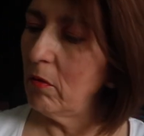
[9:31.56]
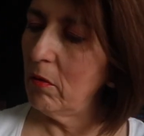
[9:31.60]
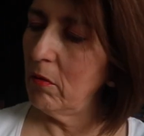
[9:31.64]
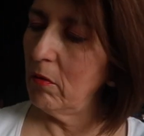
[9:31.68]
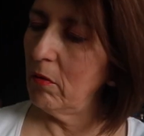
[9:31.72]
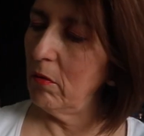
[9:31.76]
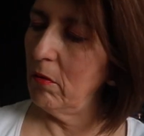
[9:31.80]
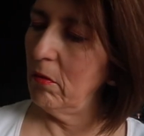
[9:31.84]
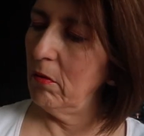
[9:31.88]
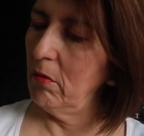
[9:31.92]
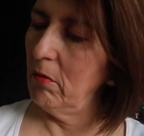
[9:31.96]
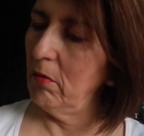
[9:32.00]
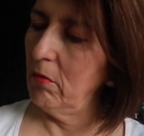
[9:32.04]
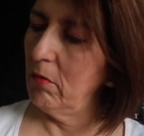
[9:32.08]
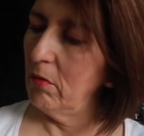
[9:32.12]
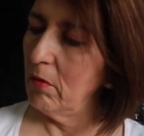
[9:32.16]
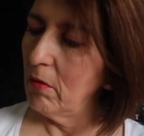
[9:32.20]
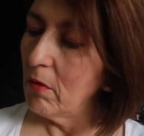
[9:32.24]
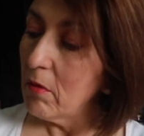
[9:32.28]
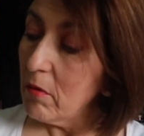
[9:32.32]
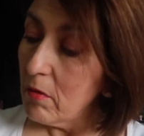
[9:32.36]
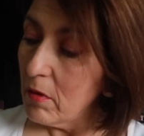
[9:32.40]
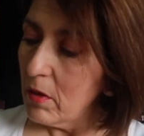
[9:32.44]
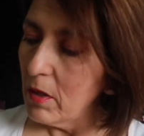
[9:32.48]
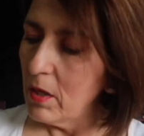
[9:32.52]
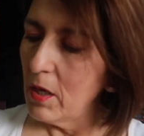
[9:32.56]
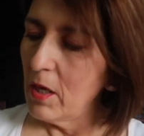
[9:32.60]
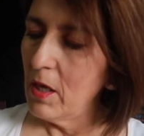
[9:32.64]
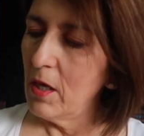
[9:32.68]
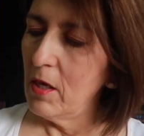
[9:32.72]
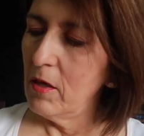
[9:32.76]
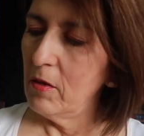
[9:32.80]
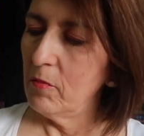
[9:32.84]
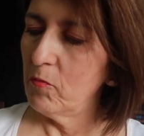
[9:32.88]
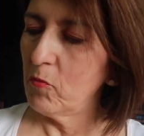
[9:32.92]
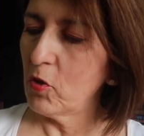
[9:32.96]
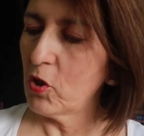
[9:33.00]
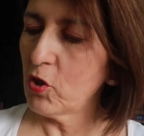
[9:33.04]
euh,
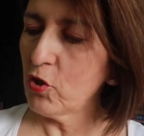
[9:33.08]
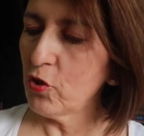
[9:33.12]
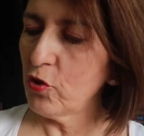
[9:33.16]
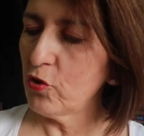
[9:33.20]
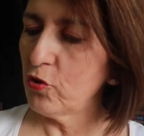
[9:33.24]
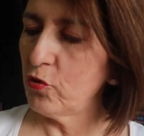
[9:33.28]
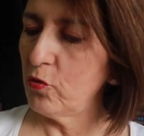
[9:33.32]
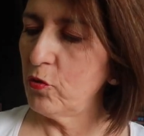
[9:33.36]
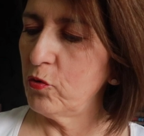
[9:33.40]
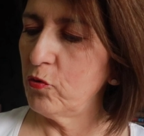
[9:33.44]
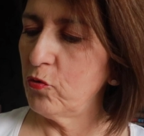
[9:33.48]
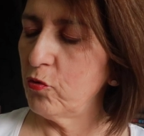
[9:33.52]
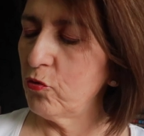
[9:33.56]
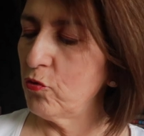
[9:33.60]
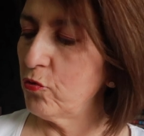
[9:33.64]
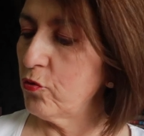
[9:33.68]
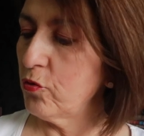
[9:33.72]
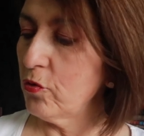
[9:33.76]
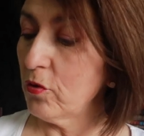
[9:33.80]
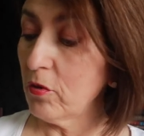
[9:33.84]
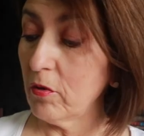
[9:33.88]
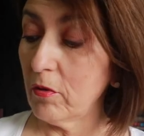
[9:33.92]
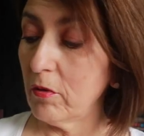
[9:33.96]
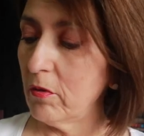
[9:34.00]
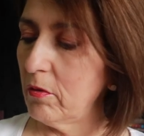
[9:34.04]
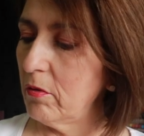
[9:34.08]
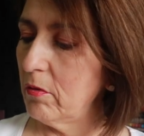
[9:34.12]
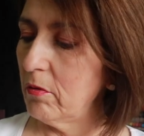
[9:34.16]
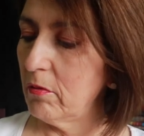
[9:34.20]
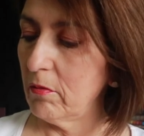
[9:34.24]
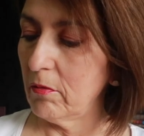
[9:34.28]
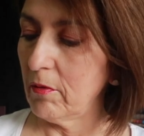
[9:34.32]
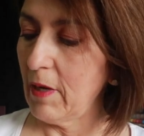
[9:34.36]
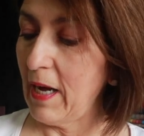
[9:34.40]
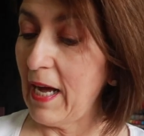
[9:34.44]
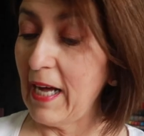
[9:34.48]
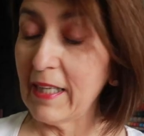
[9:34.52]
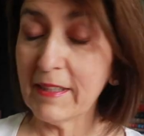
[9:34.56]
moi je suis toujours
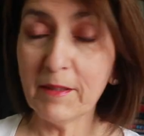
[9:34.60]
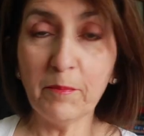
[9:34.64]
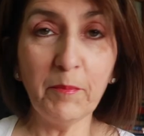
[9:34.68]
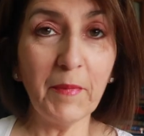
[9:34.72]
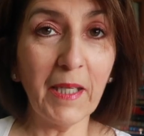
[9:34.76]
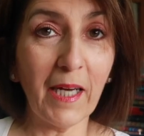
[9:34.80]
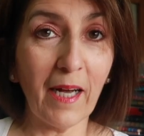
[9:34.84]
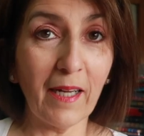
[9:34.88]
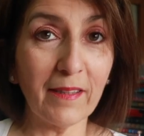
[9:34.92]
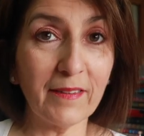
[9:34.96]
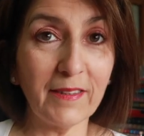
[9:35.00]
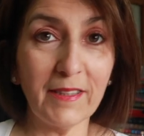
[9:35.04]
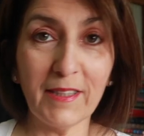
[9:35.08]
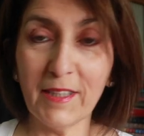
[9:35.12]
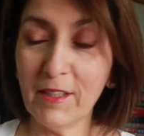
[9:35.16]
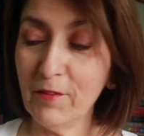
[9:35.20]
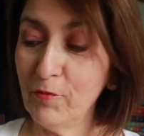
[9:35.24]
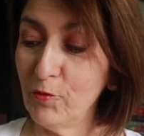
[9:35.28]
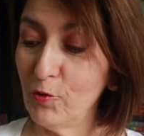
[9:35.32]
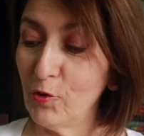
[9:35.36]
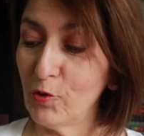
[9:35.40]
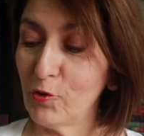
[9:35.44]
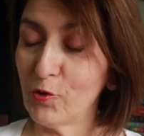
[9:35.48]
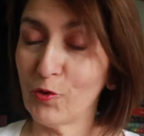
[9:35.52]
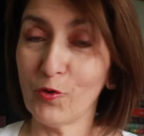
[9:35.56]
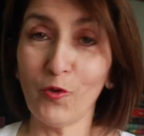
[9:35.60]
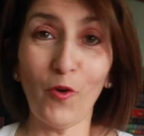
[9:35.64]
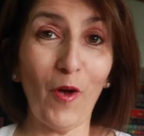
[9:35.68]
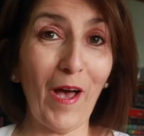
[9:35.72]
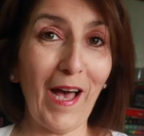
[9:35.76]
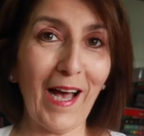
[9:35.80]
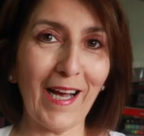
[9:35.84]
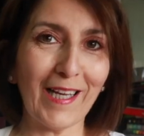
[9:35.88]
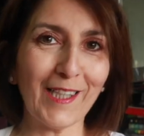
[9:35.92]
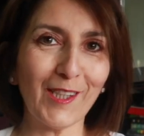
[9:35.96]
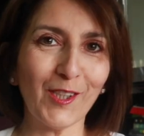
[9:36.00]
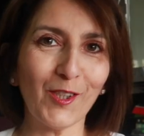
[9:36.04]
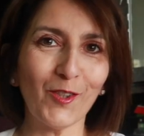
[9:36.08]
admirative de ce que
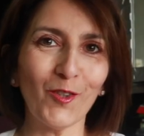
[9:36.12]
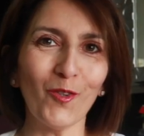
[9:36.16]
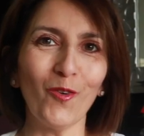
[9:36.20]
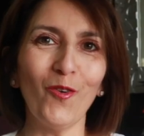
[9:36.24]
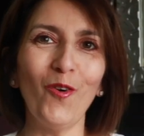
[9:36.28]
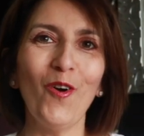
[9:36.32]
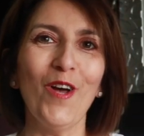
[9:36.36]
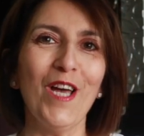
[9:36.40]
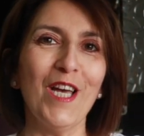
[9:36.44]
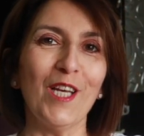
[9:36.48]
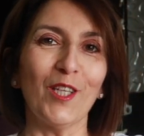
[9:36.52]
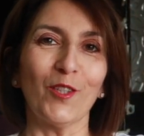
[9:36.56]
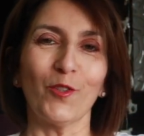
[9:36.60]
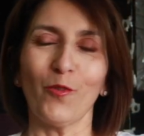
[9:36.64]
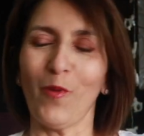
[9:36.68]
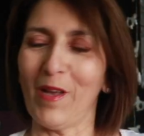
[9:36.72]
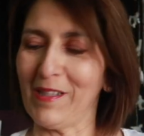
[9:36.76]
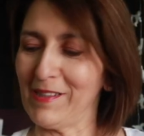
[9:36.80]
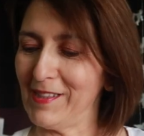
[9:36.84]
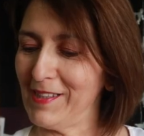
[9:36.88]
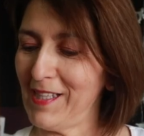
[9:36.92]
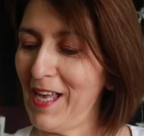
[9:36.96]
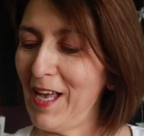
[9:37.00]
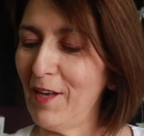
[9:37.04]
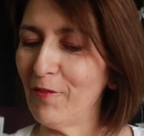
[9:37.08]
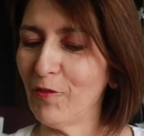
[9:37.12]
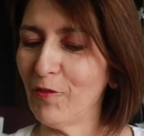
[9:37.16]
Action soit assez